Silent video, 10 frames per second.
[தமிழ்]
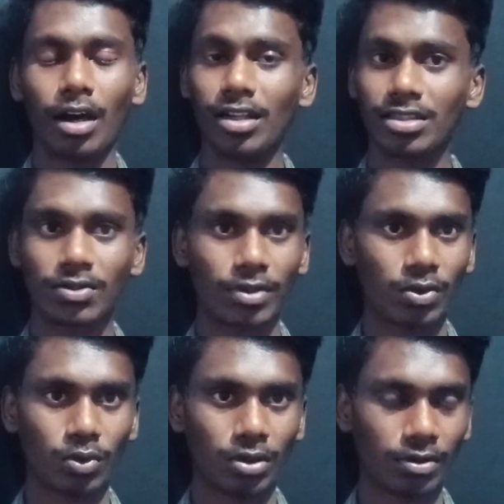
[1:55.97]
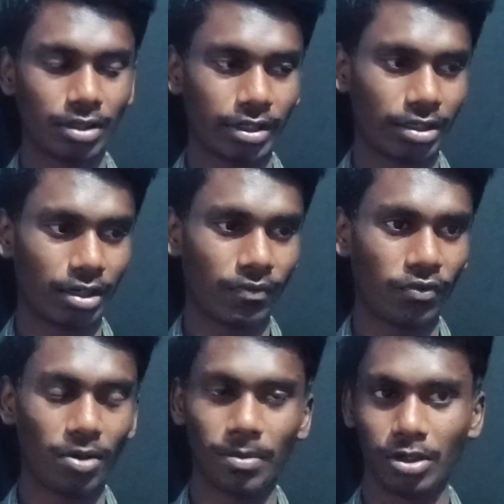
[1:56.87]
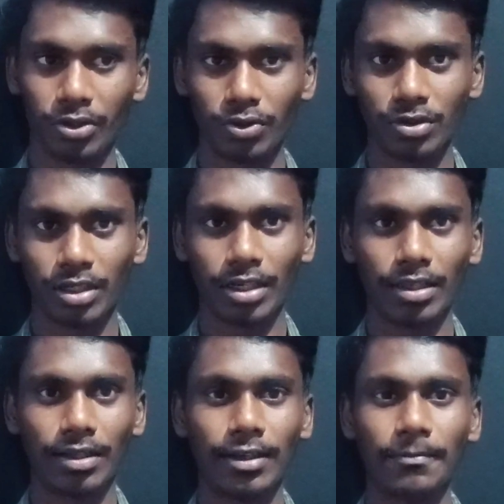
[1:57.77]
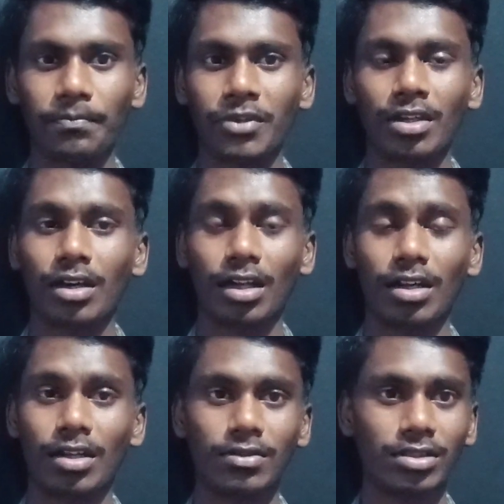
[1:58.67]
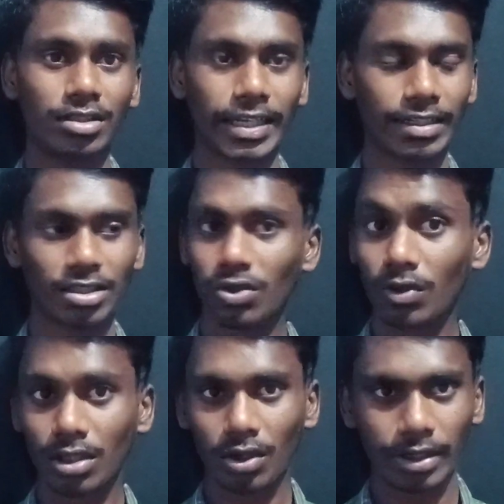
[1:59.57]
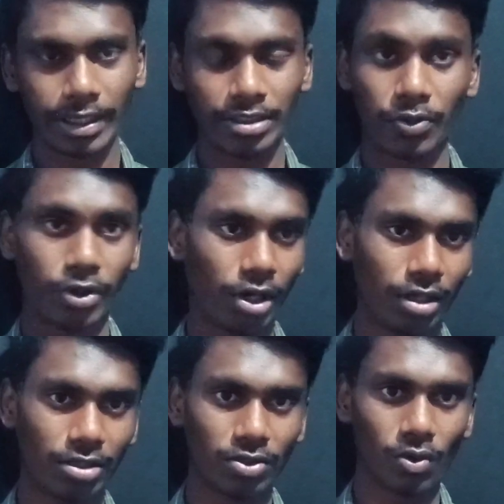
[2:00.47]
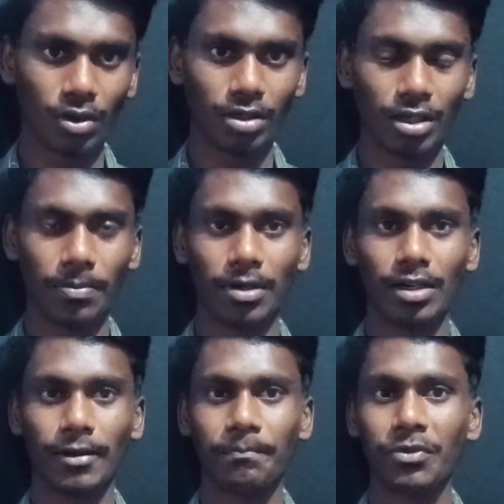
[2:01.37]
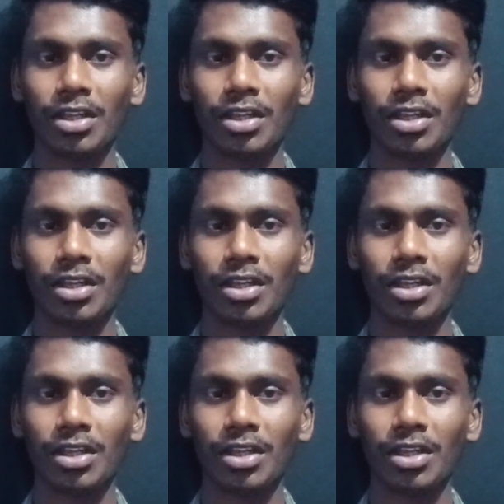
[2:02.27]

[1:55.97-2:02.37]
ஆர்எஸ்க்கு வந்து இன்னும் வந்து எனக்கு கன்ஃபார்மான நியூஸ் கிடைக்கல அதனால் வந்து கிடைச்சதும் வந்து நெக்ஸ்ட் வீடியோ ஆர்எஸ்க்கு உங்களுக்கு நான் பண்ணுறேன்